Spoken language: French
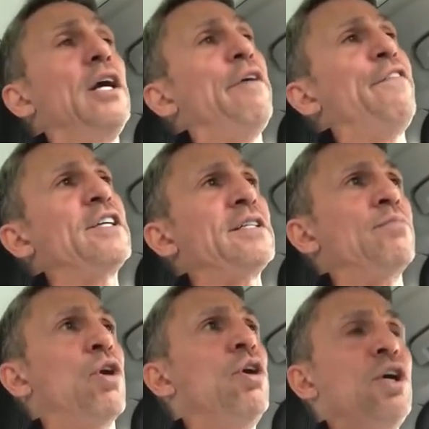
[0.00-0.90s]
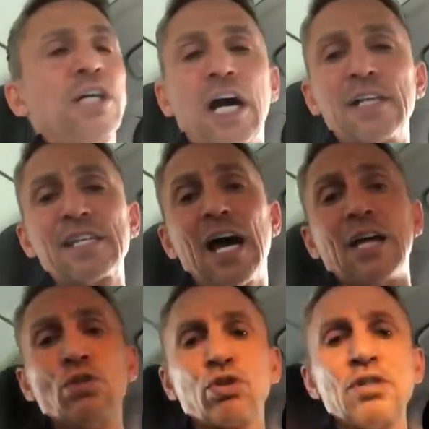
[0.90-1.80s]
et effectivement grâce
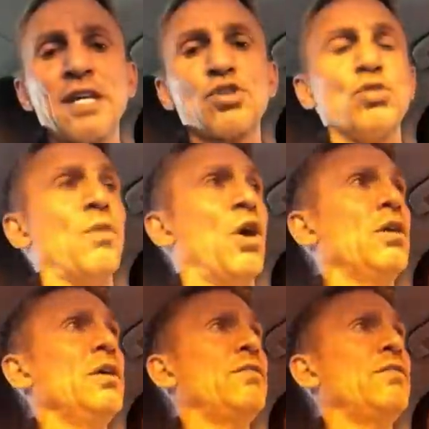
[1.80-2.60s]
à d'autres instruments.